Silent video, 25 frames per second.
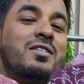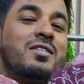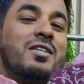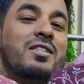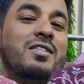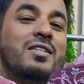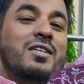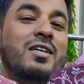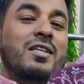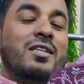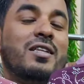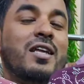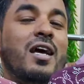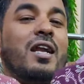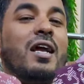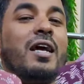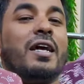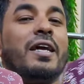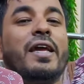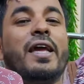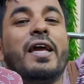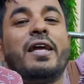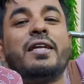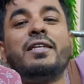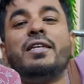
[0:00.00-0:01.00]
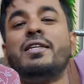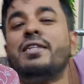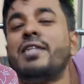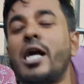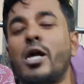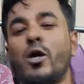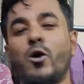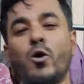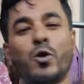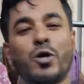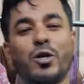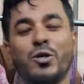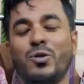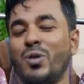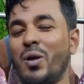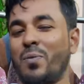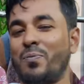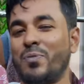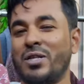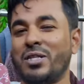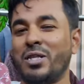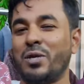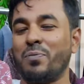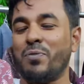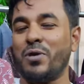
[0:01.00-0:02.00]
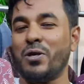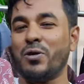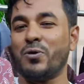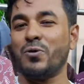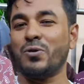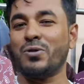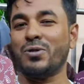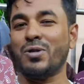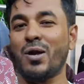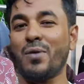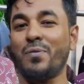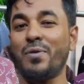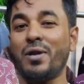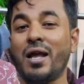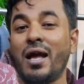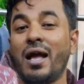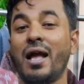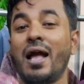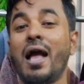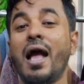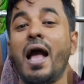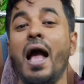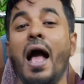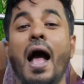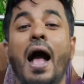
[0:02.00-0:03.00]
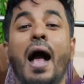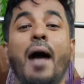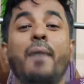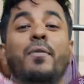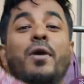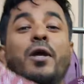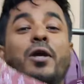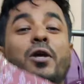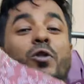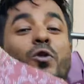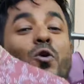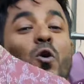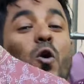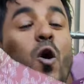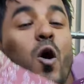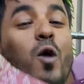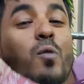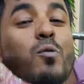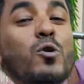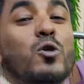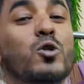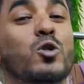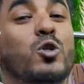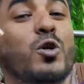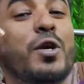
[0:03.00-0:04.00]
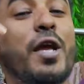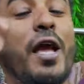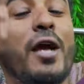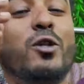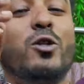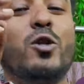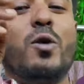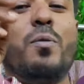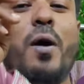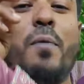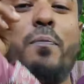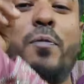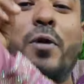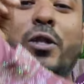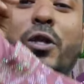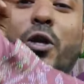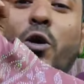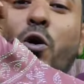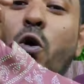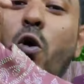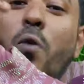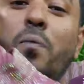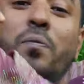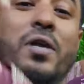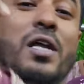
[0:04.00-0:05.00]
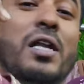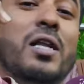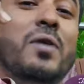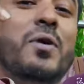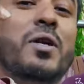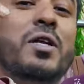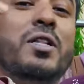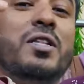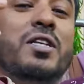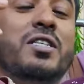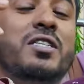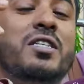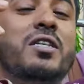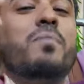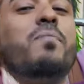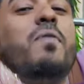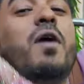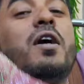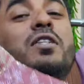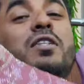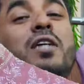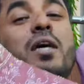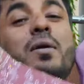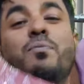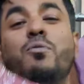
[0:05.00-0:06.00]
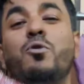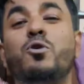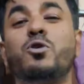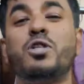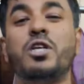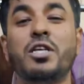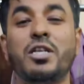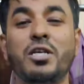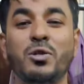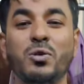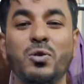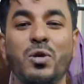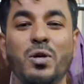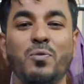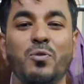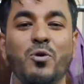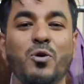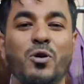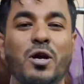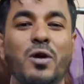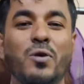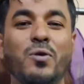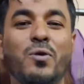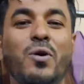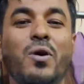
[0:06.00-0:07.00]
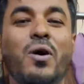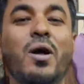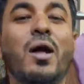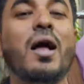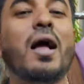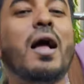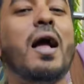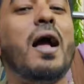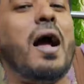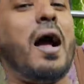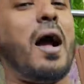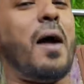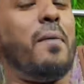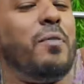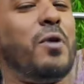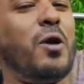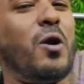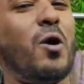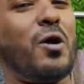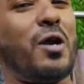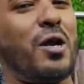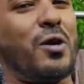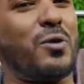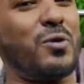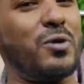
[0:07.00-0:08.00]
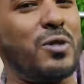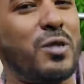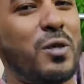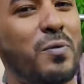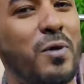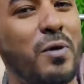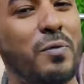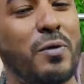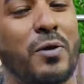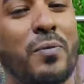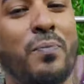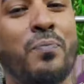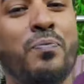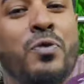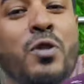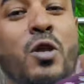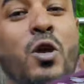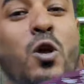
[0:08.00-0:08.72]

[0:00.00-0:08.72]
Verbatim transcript: চার্জটা দিয়ে তার আগে একটি টাকাও কিন্তু আপনাদের পে করতে হবে না আমরা কিন্তু অবশ্যই একদম আপনাদের হোম ডেলিভারি দিচ্ছি বাসায় বসেই কিন্তু এই বোরখাগুলো আপনারা অর্ডার করতে পারবেন